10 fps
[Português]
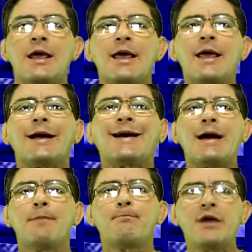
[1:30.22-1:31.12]
e
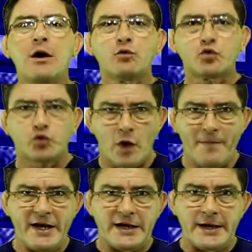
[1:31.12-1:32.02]
campeão no
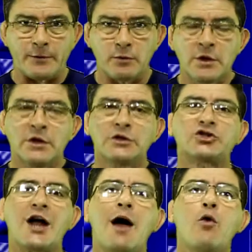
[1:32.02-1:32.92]
Sul-Americano.
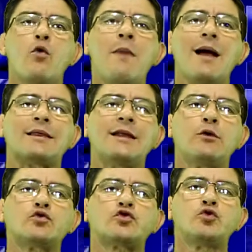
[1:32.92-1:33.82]
Já o
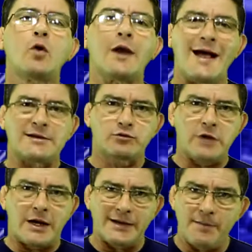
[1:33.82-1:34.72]
Matheus Nolasco,
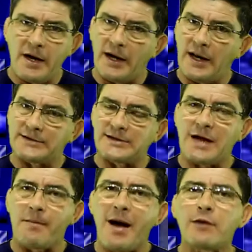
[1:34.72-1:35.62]
da Academia Calazans
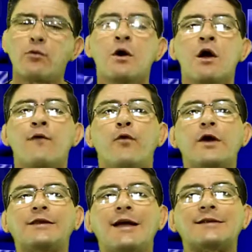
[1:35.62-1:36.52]
Camargo,
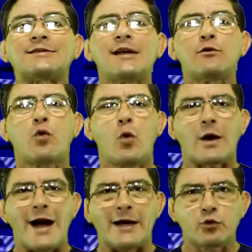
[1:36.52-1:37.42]
foi terceiro
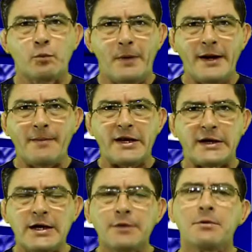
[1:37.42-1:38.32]
colocado no
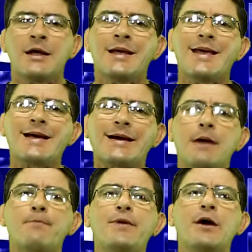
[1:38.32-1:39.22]
Pan-Americano e
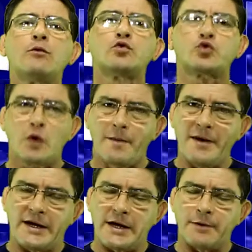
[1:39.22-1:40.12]
campeão no
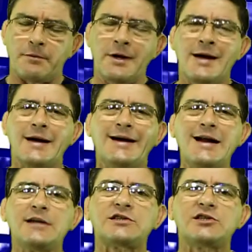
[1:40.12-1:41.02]
Sul-Americano.
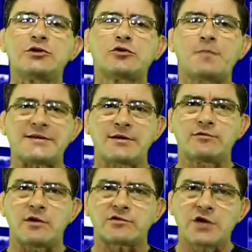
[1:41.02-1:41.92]
Grandes títulos para São
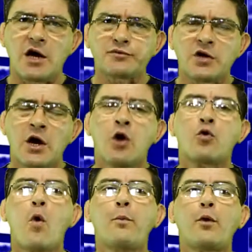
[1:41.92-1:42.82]
José dos Campos,
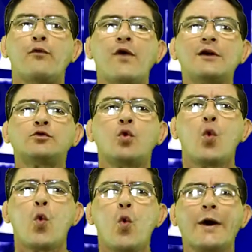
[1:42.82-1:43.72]
comprovando
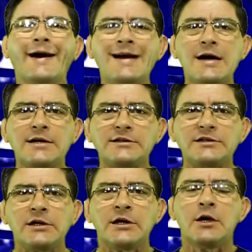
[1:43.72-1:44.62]
o grande,